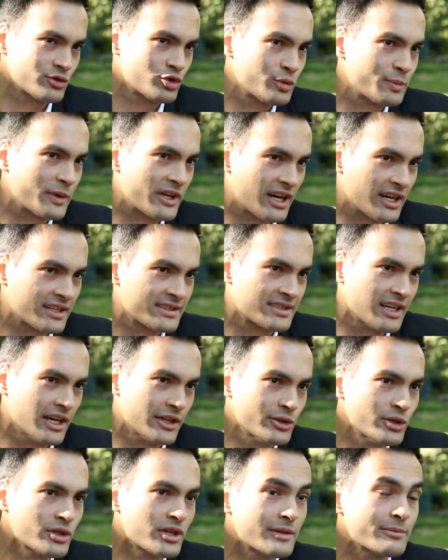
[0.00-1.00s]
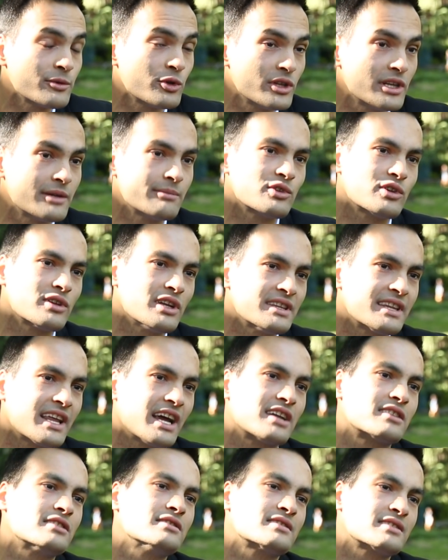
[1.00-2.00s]
süper aksanı yok ama önemli olan
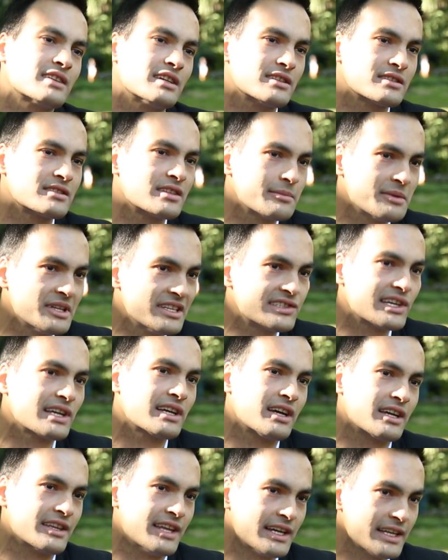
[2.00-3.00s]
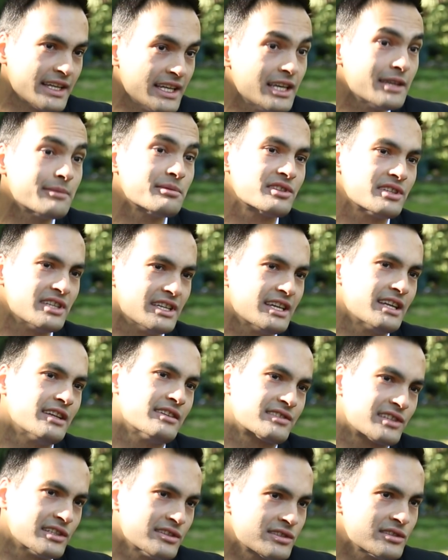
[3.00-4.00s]
derdinizi anlatabilecek kadar iyi bir
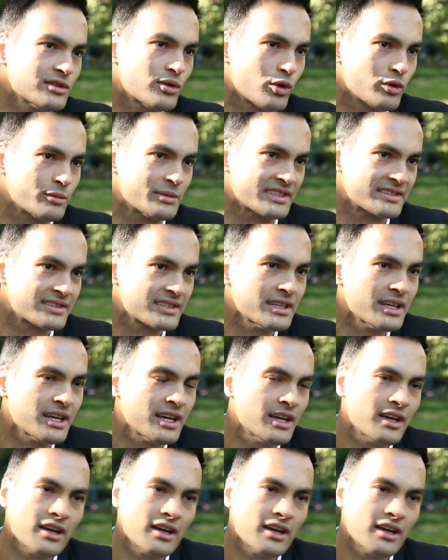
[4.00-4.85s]
İngilizcenizin olması.